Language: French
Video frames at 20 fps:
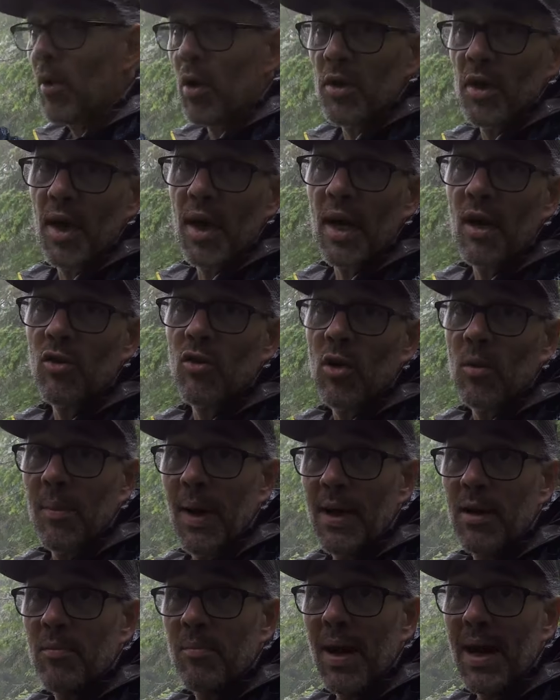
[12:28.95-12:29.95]
on aurait sûrement
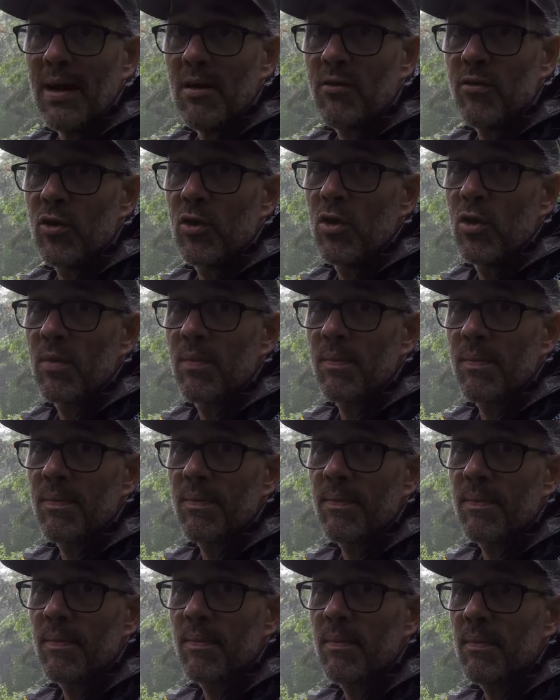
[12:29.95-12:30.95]
une belle vue.
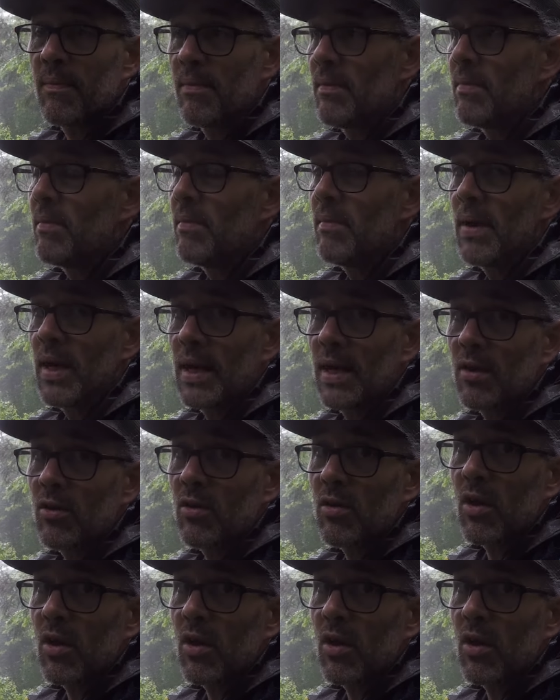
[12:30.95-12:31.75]
Mais ceux